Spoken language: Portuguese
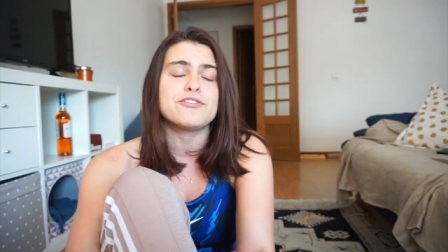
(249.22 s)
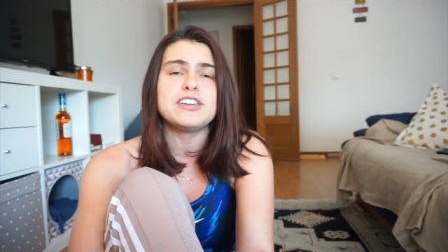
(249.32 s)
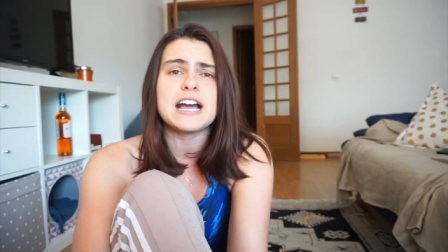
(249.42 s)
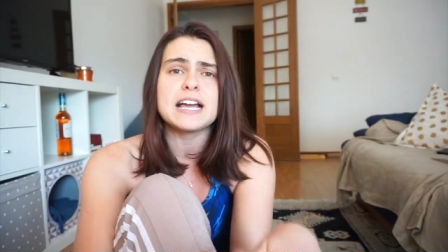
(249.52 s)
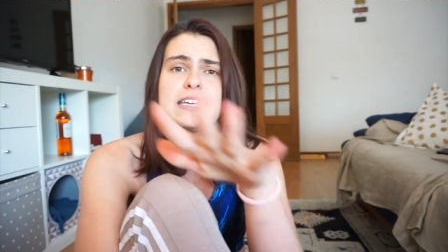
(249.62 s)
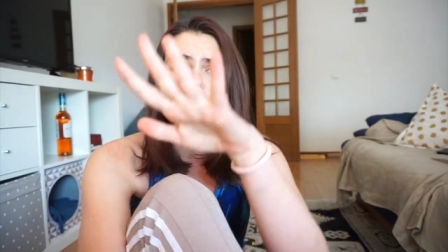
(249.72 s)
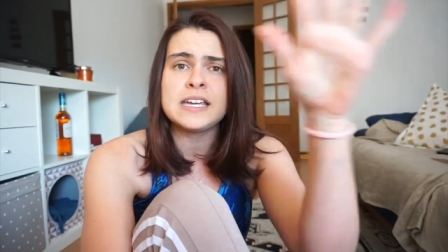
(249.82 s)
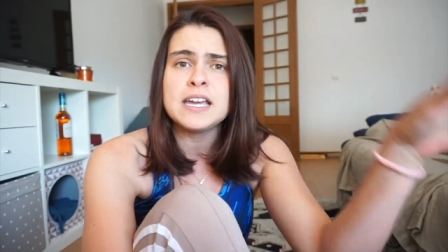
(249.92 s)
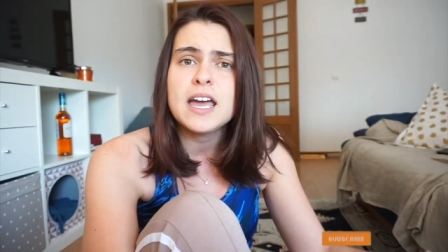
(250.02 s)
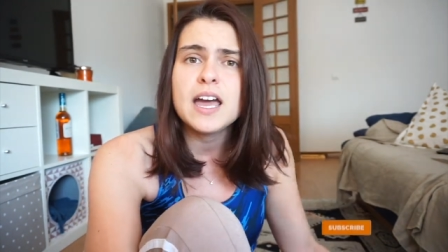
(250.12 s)
fica
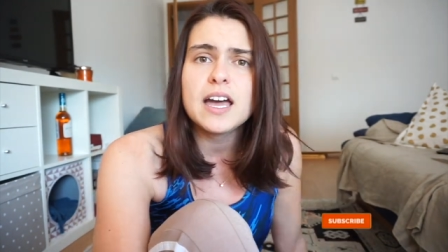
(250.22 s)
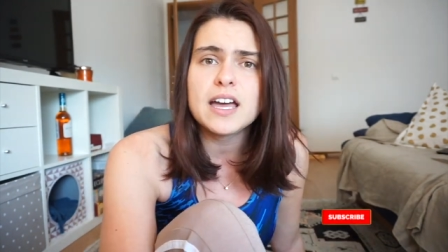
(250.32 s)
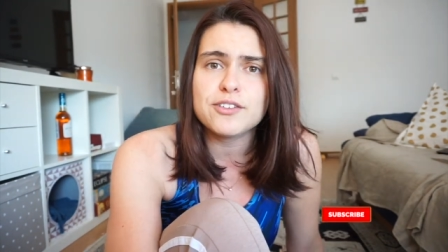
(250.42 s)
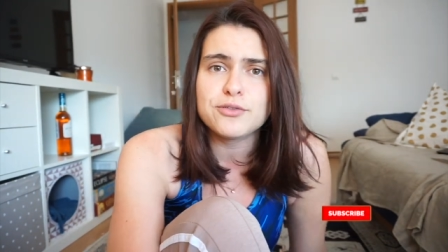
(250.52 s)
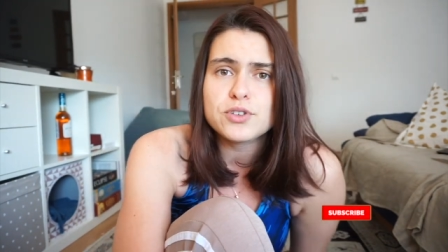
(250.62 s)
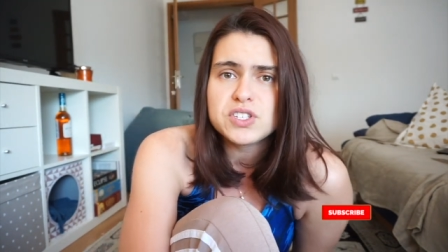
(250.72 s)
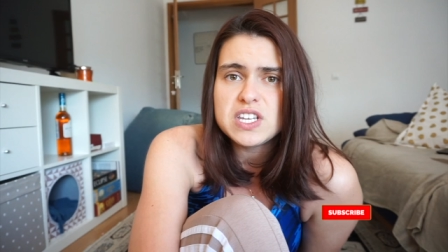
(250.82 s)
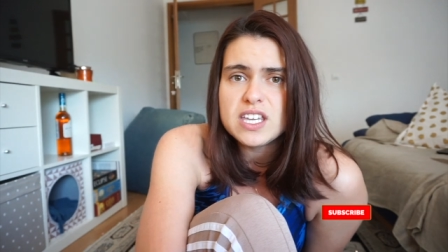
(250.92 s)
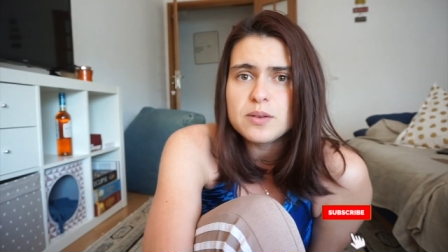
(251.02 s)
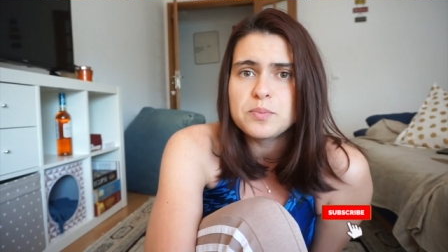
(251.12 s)
aqui a
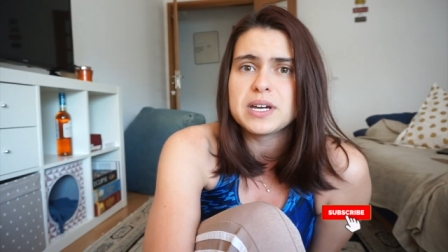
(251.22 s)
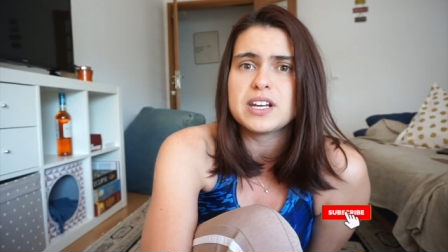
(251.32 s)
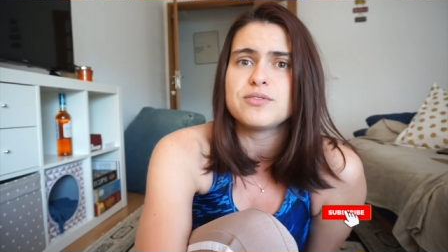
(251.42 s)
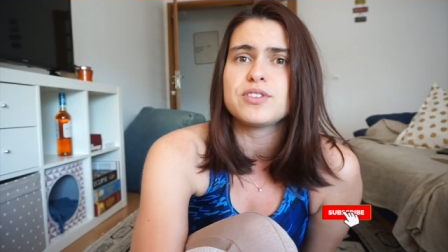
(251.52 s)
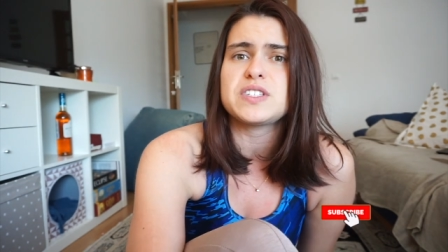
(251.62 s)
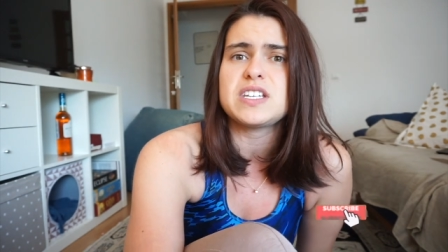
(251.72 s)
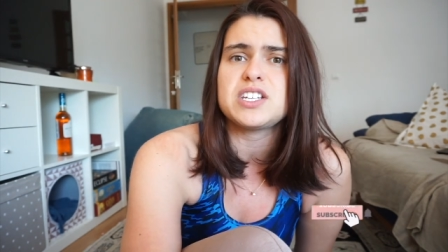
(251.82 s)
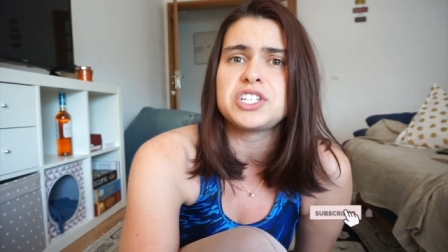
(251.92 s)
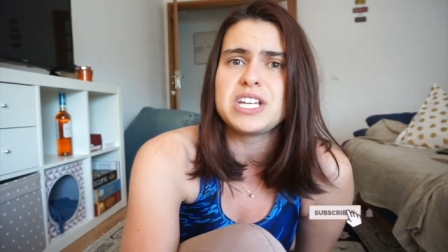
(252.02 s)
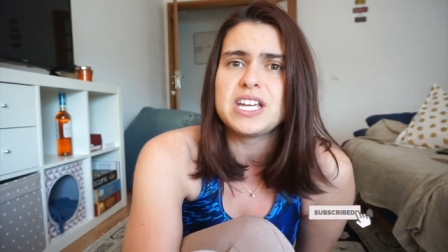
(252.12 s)
forcinha para
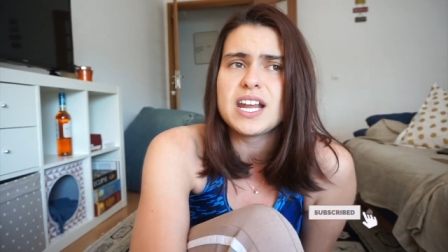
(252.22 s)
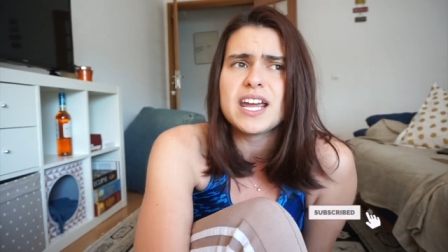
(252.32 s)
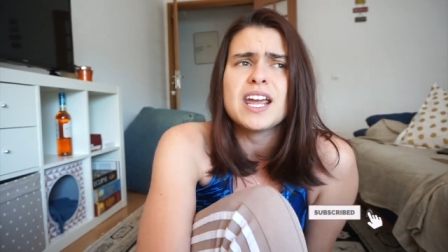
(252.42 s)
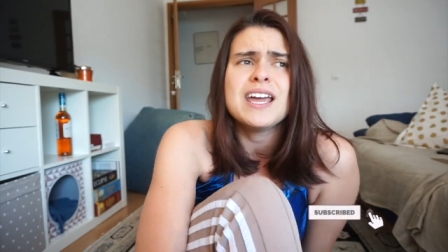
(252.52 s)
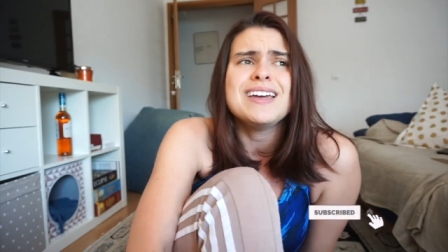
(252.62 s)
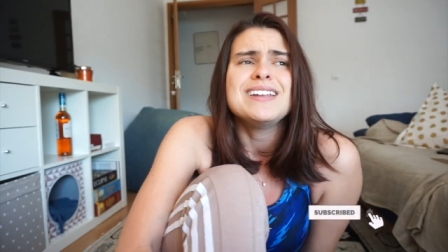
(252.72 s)
vocês irem,